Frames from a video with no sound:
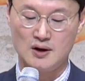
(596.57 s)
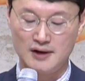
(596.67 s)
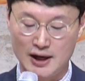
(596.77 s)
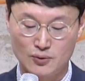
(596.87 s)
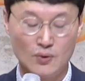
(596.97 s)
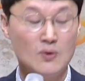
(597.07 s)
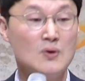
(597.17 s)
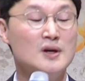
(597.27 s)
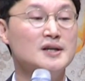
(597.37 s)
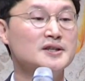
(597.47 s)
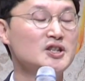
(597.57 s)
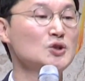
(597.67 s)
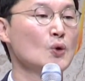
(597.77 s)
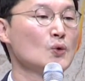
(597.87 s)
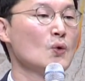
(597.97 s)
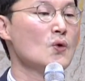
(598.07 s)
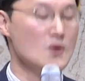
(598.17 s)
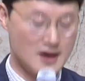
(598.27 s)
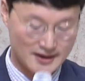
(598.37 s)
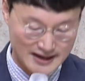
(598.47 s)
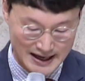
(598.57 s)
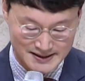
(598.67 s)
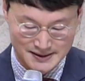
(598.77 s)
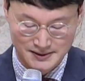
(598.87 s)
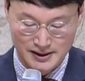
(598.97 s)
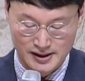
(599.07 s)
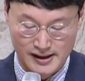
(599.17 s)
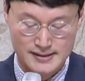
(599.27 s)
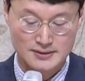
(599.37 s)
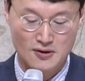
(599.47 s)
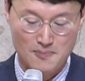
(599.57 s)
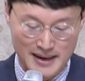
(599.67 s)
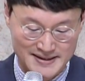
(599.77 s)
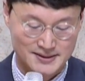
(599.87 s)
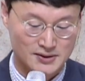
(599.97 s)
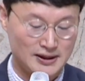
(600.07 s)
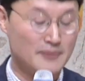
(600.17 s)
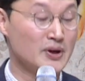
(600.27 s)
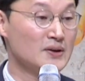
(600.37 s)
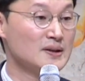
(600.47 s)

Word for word: 라고 기도로 가시들에 대해서 맞섰다면,